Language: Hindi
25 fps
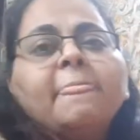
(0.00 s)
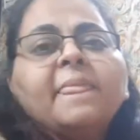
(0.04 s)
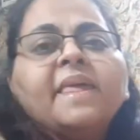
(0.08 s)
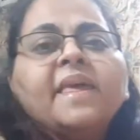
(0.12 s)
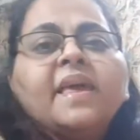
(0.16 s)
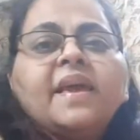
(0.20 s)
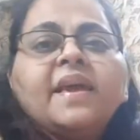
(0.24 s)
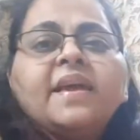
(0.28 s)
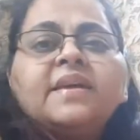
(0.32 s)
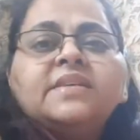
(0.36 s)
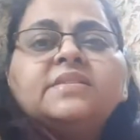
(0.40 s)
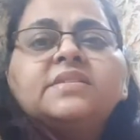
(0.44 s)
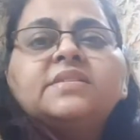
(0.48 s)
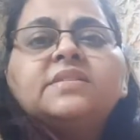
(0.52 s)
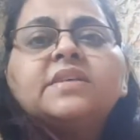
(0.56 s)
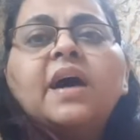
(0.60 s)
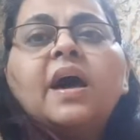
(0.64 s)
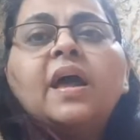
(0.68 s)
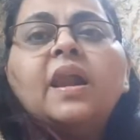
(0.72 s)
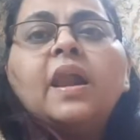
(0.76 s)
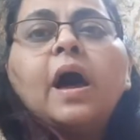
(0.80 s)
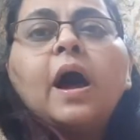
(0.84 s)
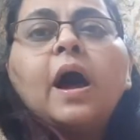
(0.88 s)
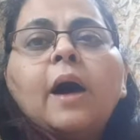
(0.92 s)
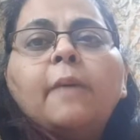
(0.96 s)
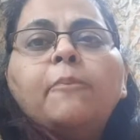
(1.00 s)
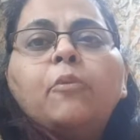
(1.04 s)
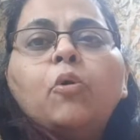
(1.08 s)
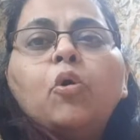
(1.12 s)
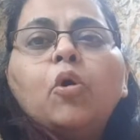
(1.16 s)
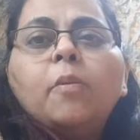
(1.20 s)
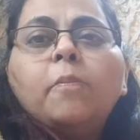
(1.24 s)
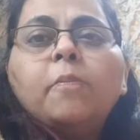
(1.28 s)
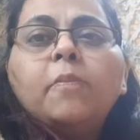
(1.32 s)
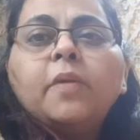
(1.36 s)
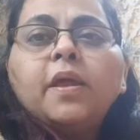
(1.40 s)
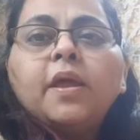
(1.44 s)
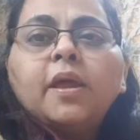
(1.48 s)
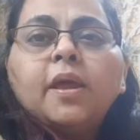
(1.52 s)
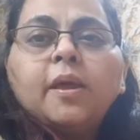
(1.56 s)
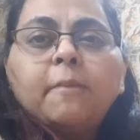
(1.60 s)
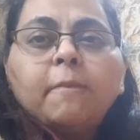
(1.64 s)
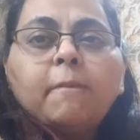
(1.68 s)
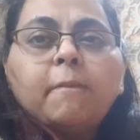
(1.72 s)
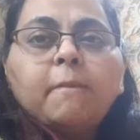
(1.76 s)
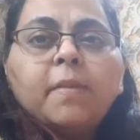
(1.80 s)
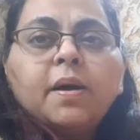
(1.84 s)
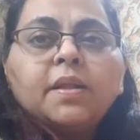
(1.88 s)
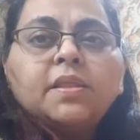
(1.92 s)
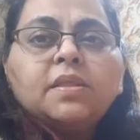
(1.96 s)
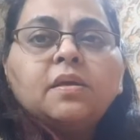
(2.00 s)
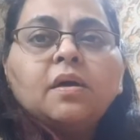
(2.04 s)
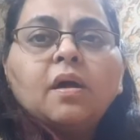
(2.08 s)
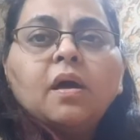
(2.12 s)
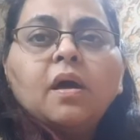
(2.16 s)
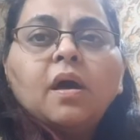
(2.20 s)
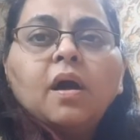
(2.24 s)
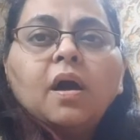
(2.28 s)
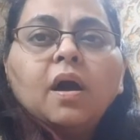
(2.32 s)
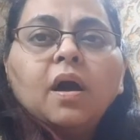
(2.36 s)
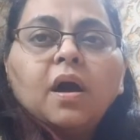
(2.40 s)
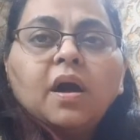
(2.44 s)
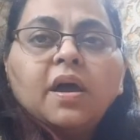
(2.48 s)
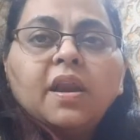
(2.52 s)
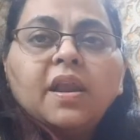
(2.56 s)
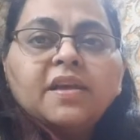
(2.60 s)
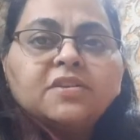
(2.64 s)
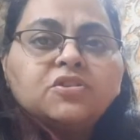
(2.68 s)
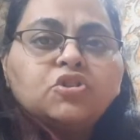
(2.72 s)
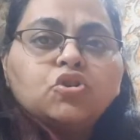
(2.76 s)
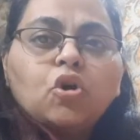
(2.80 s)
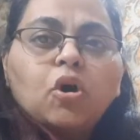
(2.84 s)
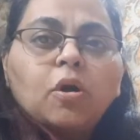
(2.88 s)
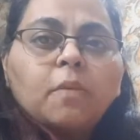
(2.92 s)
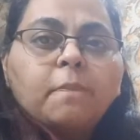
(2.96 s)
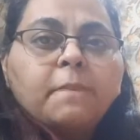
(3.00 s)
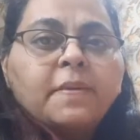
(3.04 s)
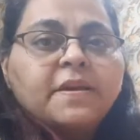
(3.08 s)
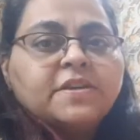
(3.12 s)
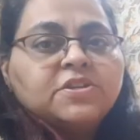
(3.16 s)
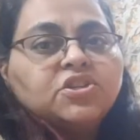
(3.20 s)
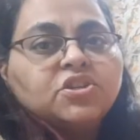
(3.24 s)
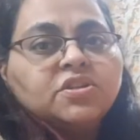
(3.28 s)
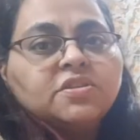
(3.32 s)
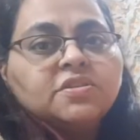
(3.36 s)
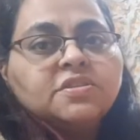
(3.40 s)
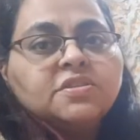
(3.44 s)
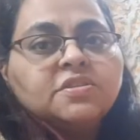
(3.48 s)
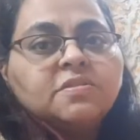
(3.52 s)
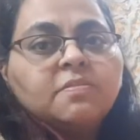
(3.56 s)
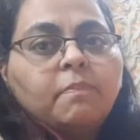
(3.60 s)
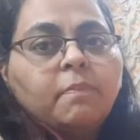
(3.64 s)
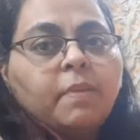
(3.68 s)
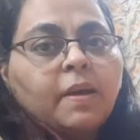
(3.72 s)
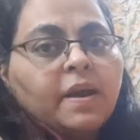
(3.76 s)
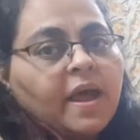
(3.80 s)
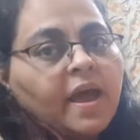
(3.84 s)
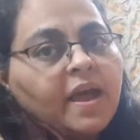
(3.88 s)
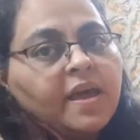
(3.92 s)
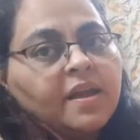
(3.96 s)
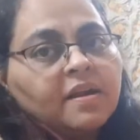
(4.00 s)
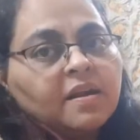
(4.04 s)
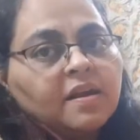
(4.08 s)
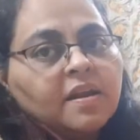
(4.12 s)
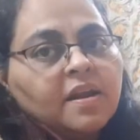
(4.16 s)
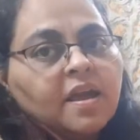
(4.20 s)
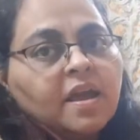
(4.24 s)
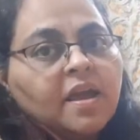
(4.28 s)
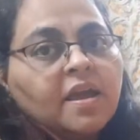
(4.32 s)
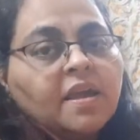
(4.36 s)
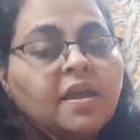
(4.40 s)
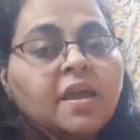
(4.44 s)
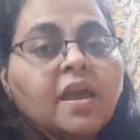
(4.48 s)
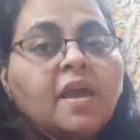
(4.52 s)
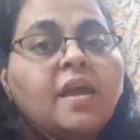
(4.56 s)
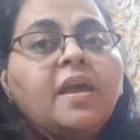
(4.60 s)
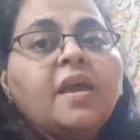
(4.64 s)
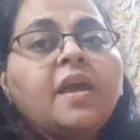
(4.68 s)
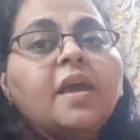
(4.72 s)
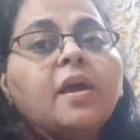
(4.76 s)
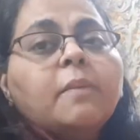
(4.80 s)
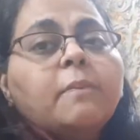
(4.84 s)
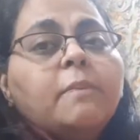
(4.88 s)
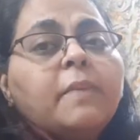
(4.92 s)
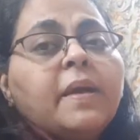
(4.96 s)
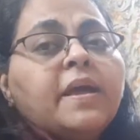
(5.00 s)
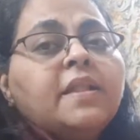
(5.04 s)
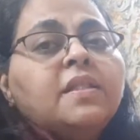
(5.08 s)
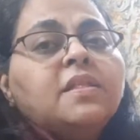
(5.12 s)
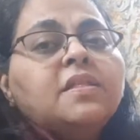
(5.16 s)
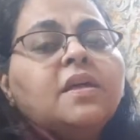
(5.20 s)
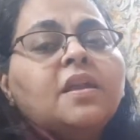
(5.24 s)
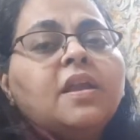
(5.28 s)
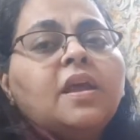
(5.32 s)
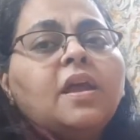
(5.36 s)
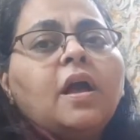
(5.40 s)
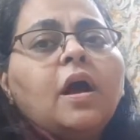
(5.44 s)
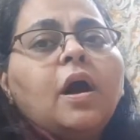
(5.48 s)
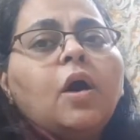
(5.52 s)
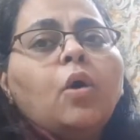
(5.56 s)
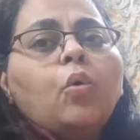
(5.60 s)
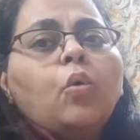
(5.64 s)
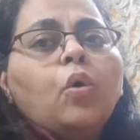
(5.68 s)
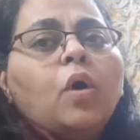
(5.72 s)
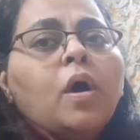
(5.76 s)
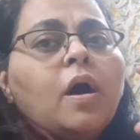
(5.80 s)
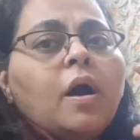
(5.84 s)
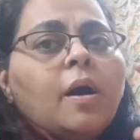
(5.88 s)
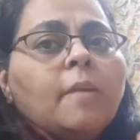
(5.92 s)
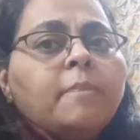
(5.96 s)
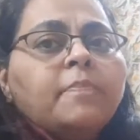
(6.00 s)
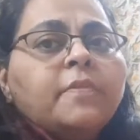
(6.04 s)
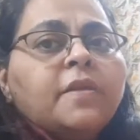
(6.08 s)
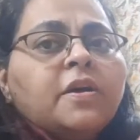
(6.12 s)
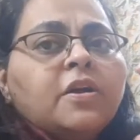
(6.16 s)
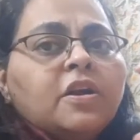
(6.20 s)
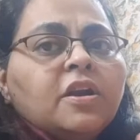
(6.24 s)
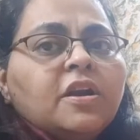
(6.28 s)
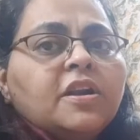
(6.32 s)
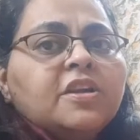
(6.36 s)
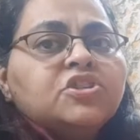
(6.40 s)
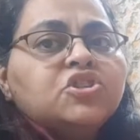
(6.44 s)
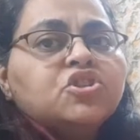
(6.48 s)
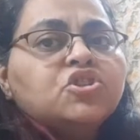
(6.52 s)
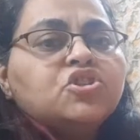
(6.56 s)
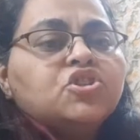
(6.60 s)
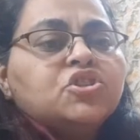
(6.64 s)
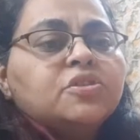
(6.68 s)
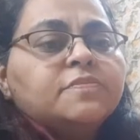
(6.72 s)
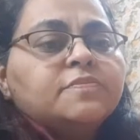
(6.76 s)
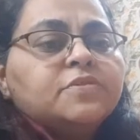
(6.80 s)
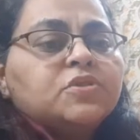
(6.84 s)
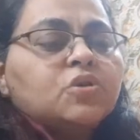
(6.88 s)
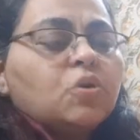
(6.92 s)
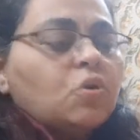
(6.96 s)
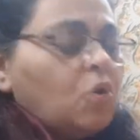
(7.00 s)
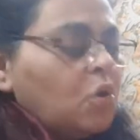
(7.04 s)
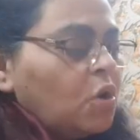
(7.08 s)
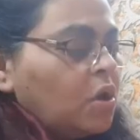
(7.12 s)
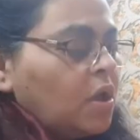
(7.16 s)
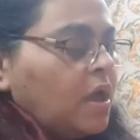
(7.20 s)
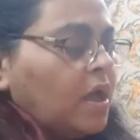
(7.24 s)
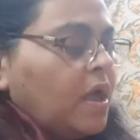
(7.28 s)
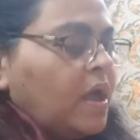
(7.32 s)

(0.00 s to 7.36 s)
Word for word: कि इस साल आपको अपनी हिम्मत करेज और पेशेंस बनाए रखना है यही एक मेन तरीका होगा अपने रिलेशनशिप्स को